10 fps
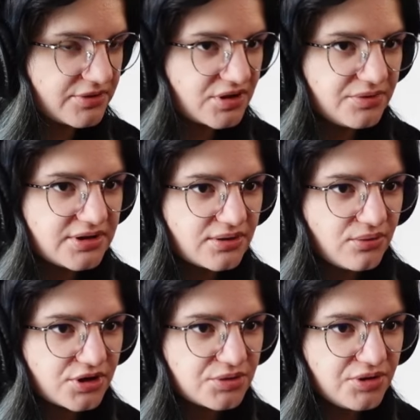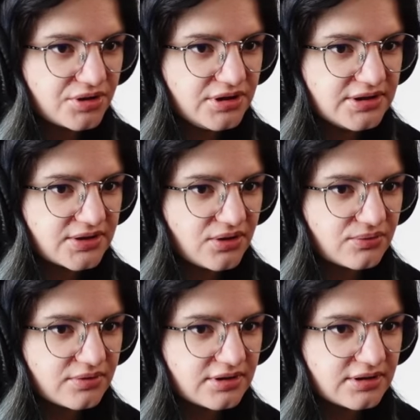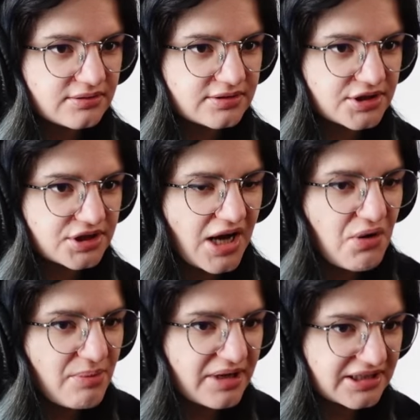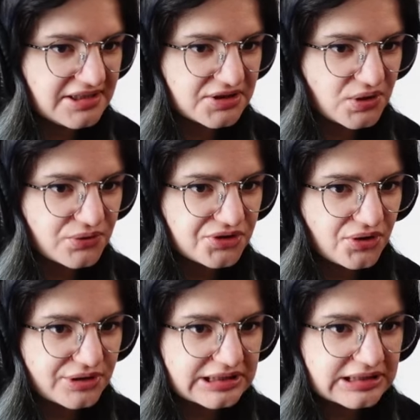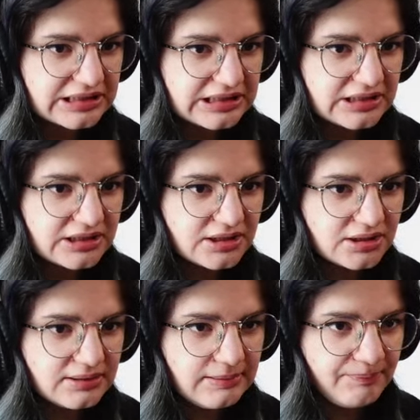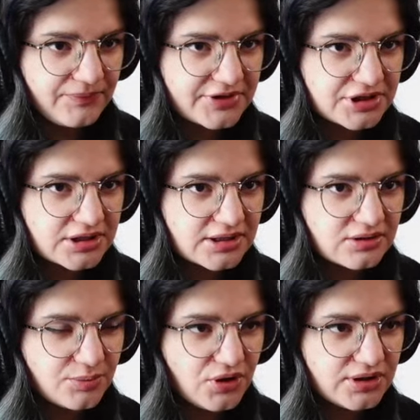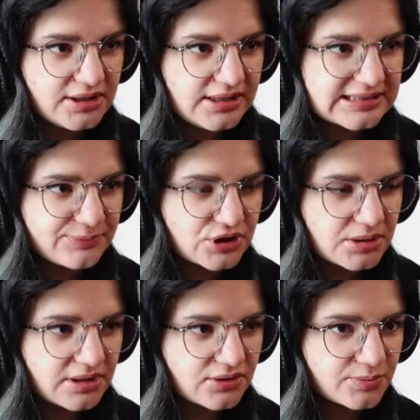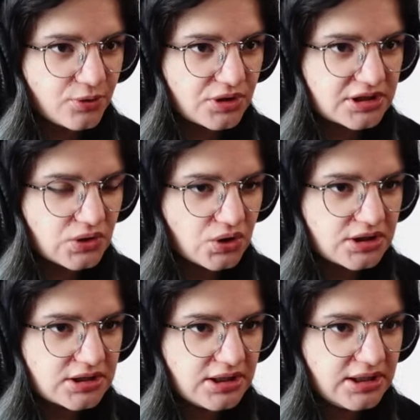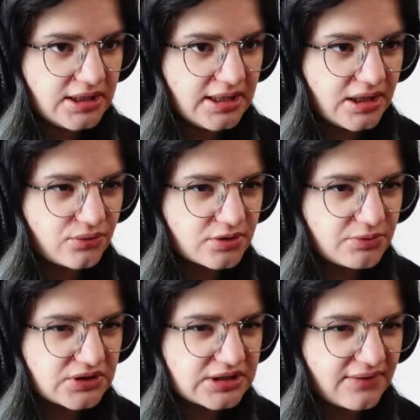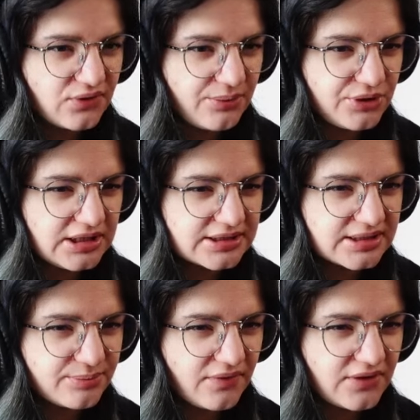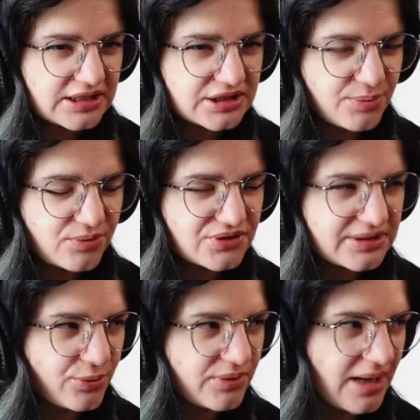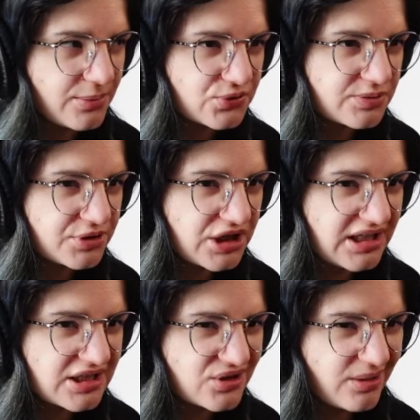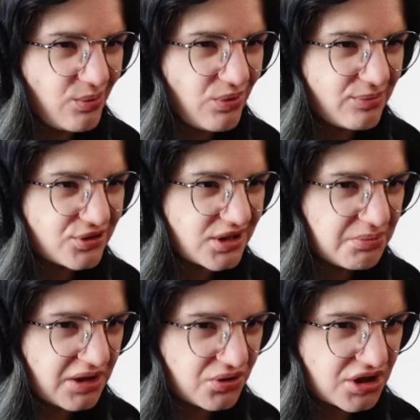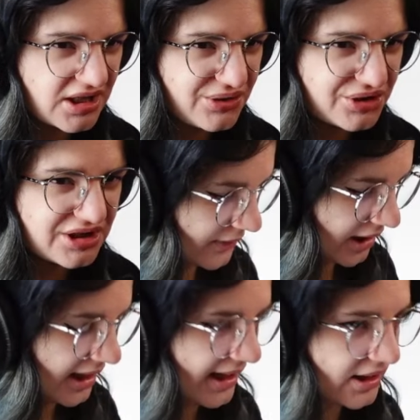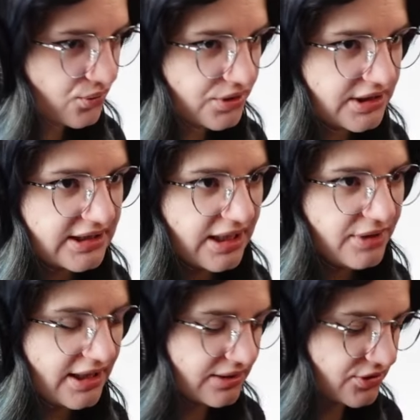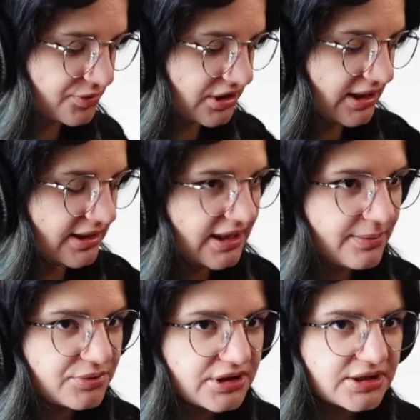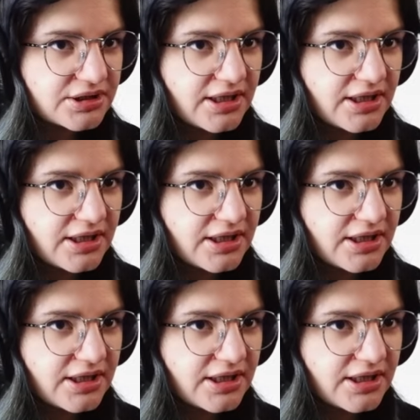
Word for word: zrobić z tą ośmiornicą, yy, znaczy kałamarnicą, sorry. czy, no bo ona nie jest potrzebna do społeczności, a ja ją sobie zostawiłam i nie jestem pewna, czy po prostu zapomniałam ją sprzedać, czy ona mi była potrzebna do czegoś. A, kurde, ja dałam jajka do sprzedania, ja mam przecież